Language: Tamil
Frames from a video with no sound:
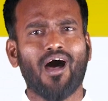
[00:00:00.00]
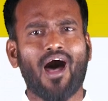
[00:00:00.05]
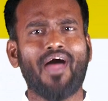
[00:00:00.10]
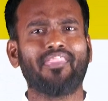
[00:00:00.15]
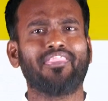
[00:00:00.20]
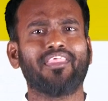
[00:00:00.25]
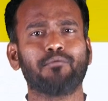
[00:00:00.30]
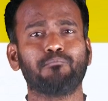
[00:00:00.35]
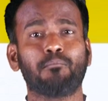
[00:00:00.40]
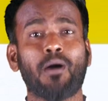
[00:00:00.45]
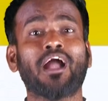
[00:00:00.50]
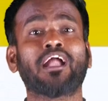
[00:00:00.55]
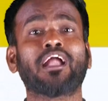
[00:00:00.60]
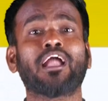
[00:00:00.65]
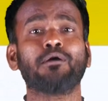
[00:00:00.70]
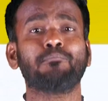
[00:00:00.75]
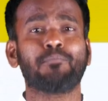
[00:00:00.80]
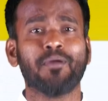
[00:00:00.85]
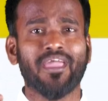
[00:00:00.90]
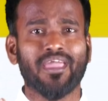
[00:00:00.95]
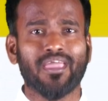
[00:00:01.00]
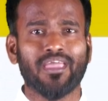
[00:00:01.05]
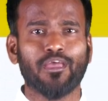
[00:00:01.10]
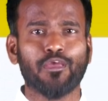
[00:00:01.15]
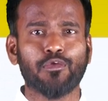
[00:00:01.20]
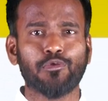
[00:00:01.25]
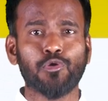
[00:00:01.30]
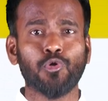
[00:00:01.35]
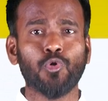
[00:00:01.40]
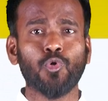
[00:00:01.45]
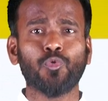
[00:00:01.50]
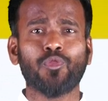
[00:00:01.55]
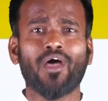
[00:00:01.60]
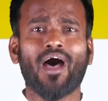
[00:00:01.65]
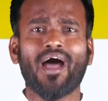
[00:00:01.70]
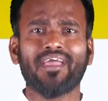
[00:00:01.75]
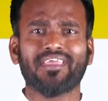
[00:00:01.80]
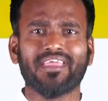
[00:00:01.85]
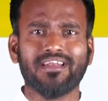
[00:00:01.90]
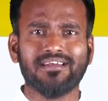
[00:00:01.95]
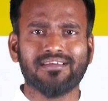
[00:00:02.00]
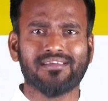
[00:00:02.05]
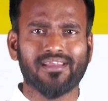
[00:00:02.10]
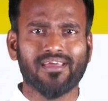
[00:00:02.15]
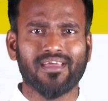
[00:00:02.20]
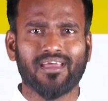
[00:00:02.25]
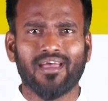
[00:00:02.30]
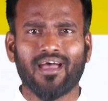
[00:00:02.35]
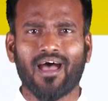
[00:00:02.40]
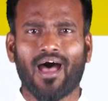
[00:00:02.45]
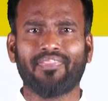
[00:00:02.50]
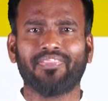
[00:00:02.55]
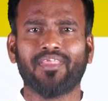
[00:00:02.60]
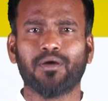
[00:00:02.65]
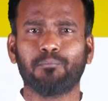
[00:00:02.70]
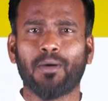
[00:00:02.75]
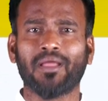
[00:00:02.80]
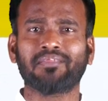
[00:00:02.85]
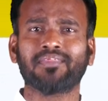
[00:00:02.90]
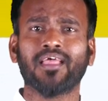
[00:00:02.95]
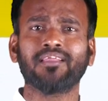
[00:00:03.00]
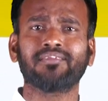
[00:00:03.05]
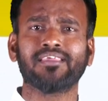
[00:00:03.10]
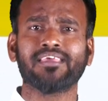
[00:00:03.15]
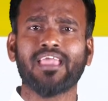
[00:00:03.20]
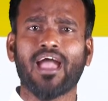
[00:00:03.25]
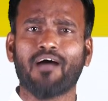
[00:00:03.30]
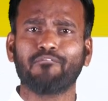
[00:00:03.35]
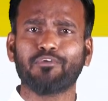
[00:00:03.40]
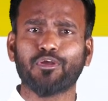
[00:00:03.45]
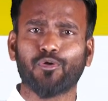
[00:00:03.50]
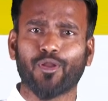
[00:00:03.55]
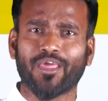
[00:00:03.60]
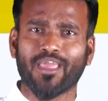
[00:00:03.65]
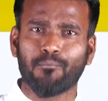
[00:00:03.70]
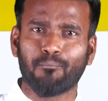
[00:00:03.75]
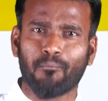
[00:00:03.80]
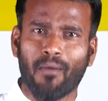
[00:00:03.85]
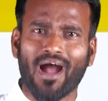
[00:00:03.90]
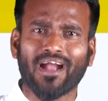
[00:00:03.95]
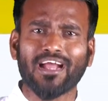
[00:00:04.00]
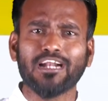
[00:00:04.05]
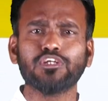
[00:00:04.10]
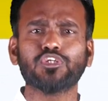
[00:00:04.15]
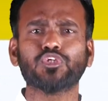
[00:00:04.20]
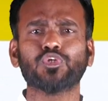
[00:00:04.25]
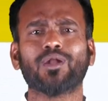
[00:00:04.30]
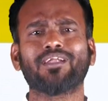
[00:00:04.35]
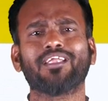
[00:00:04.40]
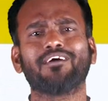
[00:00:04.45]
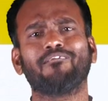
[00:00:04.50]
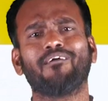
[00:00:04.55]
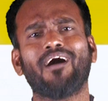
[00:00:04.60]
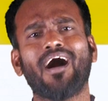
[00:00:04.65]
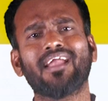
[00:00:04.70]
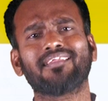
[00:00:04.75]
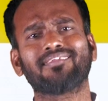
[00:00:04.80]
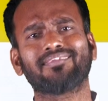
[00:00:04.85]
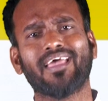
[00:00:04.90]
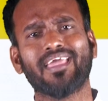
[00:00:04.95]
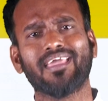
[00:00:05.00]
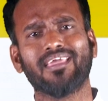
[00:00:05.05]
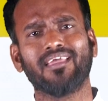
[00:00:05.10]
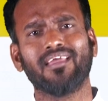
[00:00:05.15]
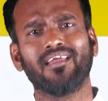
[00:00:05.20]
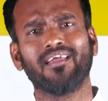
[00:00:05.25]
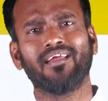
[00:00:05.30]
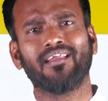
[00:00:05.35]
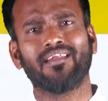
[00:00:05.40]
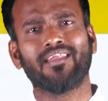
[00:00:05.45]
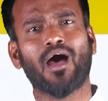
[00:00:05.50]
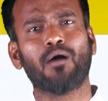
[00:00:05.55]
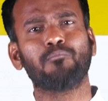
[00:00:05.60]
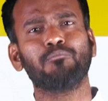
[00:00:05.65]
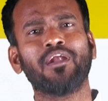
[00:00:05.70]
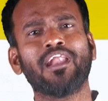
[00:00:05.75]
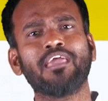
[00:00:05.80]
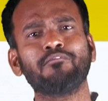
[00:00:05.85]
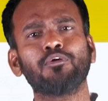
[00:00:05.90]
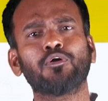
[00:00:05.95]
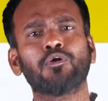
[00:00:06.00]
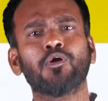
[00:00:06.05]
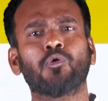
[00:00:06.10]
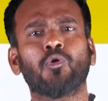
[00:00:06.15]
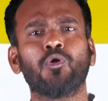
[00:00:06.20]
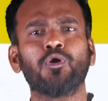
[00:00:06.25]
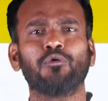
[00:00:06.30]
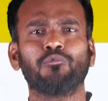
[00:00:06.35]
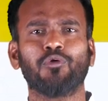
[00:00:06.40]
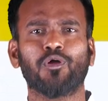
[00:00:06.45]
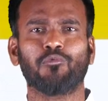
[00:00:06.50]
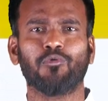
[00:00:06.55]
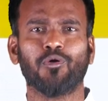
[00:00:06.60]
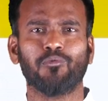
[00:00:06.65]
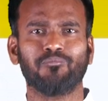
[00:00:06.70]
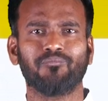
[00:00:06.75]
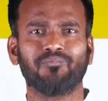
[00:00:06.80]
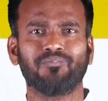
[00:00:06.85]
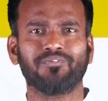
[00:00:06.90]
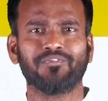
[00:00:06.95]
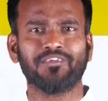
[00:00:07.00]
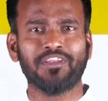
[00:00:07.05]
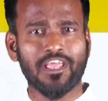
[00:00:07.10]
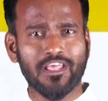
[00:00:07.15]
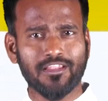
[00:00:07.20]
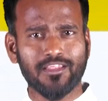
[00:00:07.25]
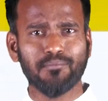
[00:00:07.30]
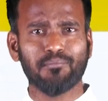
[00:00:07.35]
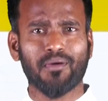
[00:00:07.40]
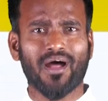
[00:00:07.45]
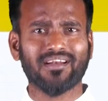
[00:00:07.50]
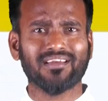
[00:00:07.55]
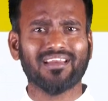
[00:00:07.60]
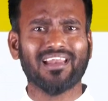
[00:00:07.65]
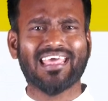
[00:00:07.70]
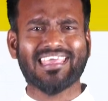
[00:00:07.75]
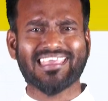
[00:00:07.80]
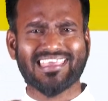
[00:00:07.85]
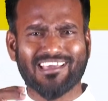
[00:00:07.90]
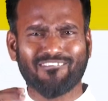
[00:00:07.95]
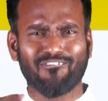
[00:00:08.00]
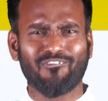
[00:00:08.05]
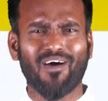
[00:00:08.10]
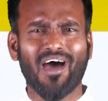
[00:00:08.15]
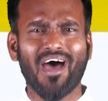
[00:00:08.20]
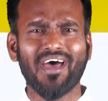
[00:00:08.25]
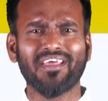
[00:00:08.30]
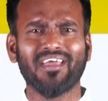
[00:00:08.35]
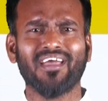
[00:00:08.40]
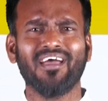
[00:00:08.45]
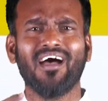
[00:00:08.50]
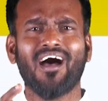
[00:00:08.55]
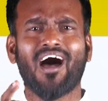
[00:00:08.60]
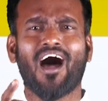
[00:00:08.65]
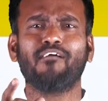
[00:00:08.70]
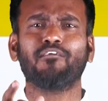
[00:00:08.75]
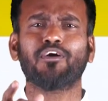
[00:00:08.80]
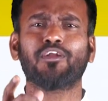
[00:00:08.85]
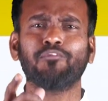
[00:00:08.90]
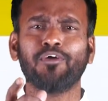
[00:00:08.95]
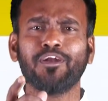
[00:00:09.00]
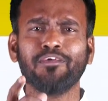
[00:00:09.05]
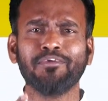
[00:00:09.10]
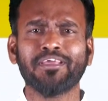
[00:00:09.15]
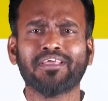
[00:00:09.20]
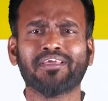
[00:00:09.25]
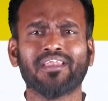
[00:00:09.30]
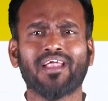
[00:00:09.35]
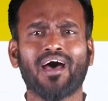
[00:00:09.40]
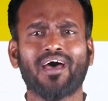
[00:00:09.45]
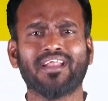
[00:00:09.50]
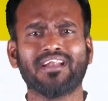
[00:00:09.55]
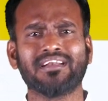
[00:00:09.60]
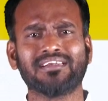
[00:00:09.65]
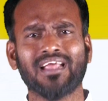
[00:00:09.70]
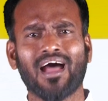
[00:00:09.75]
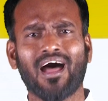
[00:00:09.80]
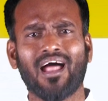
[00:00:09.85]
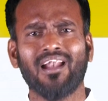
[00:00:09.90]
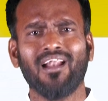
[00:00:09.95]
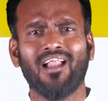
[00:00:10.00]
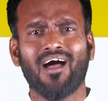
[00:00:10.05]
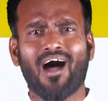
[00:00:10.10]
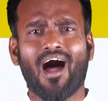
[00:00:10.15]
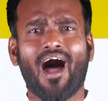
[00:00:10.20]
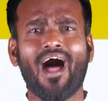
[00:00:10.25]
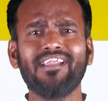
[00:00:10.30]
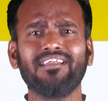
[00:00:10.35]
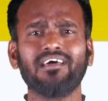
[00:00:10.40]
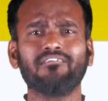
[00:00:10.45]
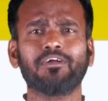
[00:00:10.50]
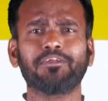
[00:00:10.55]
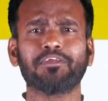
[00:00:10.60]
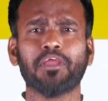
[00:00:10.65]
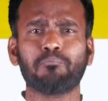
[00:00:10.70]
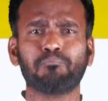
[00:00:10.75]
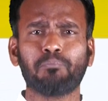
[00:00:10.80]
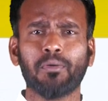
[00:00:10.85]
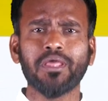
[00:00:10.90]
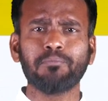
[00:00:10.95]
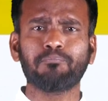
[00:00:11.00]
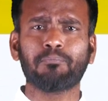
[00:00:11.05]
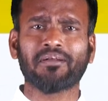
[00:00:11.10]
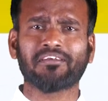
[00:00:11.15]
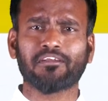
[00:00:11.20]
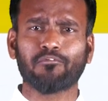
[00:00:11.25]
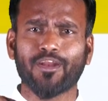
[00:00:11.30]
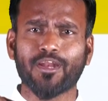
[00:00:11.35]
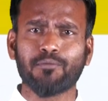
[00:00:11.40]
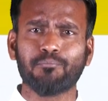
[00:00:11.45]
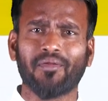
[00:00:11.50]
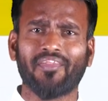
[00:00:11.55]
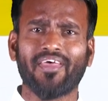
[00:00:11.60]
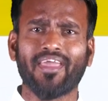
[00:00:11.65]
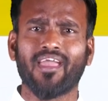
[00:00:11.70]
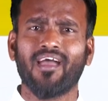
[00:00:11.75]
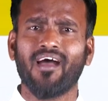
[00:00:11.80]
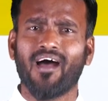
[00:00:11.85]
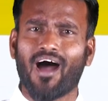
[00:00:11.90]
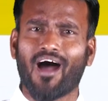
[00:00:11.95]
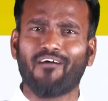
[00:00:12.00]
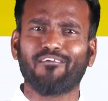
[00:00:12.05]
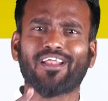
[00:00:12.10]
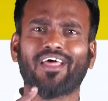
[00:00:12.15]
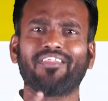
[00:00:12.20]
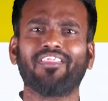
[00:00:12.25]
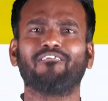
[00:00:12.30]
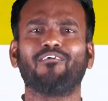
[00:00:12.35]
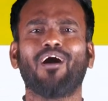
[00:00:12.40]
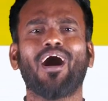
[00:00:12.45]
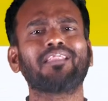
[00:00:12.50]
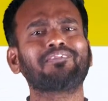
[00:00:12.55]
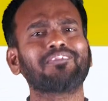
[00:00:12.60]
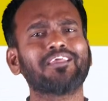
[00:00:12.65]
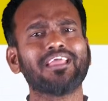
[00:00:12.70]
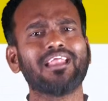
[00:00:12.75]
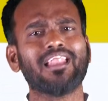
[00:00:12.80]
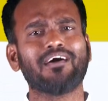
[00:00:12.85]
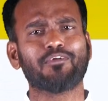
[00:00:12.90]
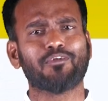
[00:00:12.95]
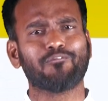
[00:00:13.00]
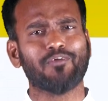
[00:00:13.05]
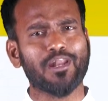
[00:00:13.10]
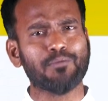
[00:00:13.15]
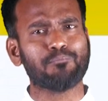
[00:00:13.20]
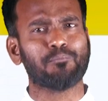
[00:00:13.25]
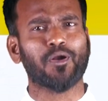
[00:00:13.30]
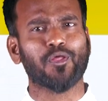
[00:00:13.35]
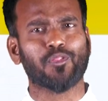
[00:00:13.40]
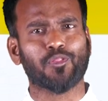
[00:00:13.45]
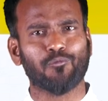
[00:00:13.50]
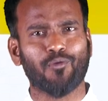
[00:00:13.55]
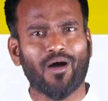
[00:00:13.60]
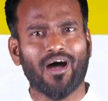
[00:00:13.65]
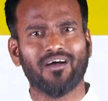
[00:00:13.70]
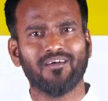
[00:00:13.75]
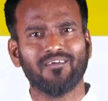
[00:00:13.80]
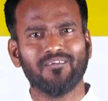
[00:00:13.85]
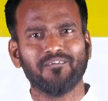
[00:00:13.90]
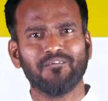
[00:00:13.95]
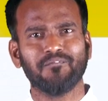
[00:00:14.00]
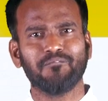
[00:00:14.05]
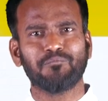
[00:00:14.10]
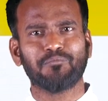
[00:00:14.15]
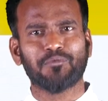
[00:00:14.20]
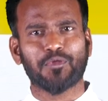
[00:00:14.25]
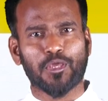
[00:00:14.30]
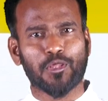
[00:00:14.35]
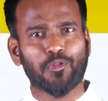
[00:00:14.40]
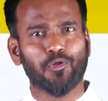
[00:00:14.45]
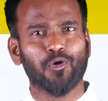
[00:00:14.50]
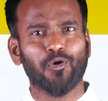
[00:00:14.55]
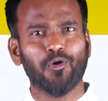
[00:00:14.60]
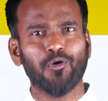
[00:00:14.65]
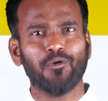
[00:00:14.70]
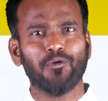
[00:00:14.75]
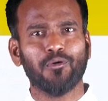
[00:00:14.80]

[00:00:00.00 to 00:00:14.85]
அந்த மக்கபே யூதா என்று அந்த மத்தத்தியாவினுடைய மகன் சொன்ன வார்த்தை நாம் நினைவுக்கு கொண்டு வருவோம் நீதிமான்களை எவ்வாறு அவர் விடுவிக்கிறார் என்றால் ஆண்டவர் எப்படிப்பட்டவர் என்பதை அவர் அந்த வார்த்தையில் அவர் வெளிப்படுத்துவார் இதோ